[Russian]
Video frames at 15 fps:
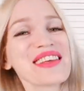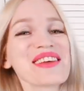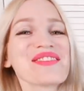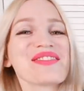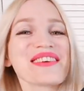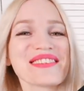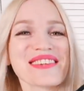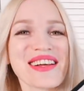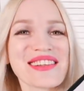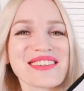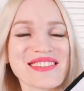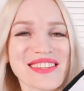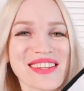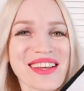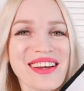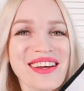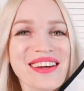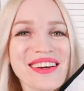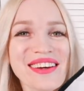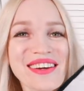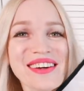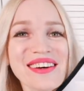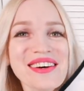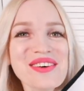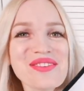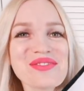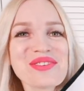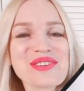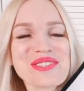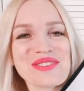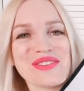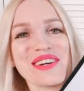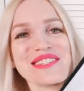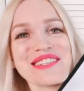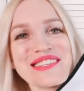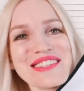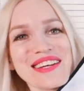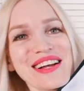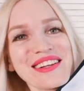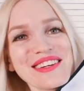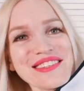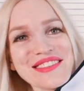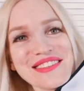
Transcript: и, пожалуйста, пусть ваше сало...